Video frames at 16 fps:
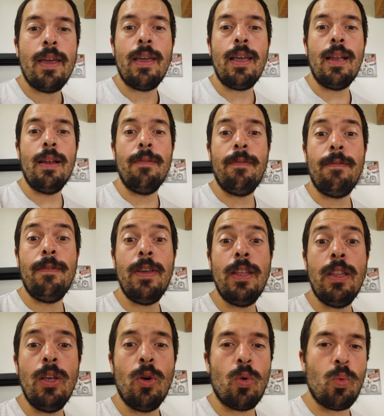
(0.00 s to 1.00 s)
il
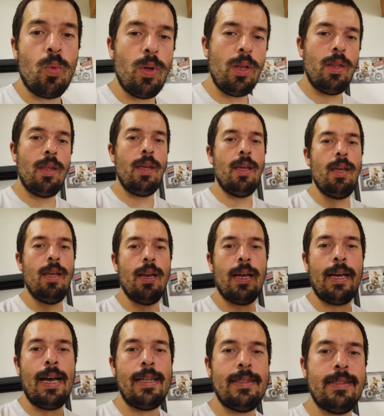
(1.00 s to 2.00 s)
video quindi
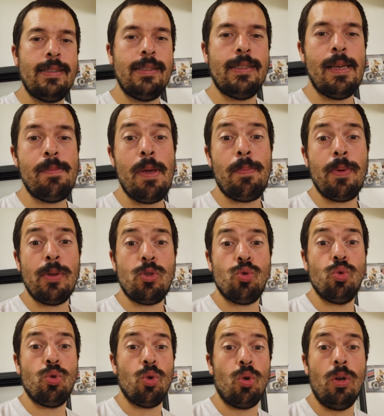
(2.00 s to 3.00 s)
ragazzi se mi è
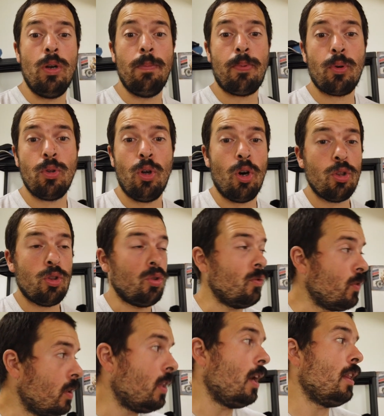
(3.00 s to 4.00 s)
piaciuto il prodotto
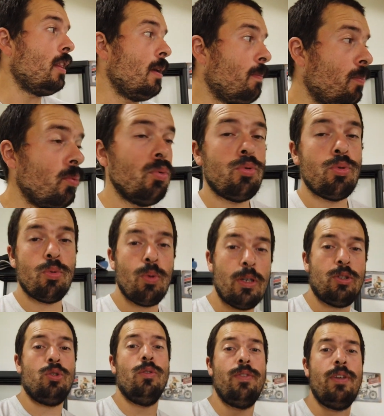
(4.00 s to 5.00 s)
vedrete appunto
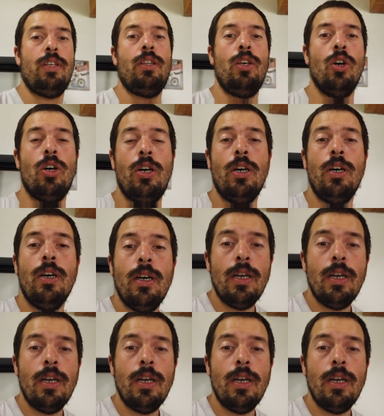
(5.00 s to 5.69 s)
questo video